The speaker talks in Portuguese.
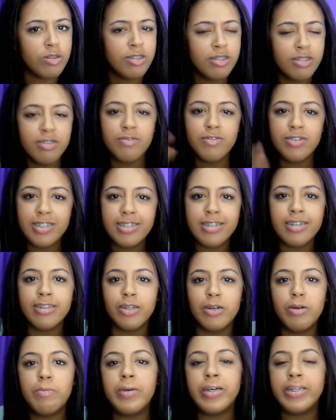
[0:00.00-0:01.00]
E se você
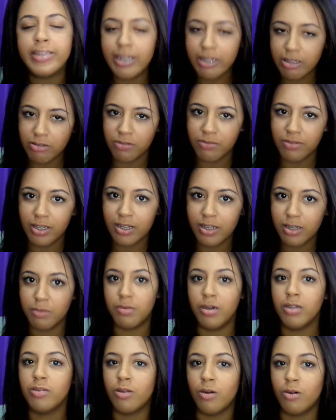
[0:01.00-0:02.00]
também tem dúvida que
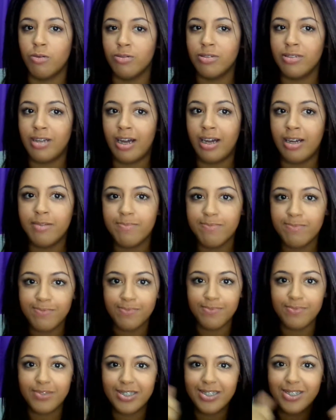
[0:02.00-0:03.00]
batom usar,
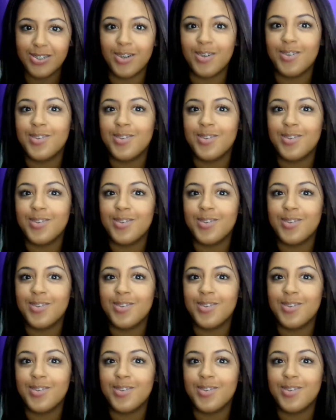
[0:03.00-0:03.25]
só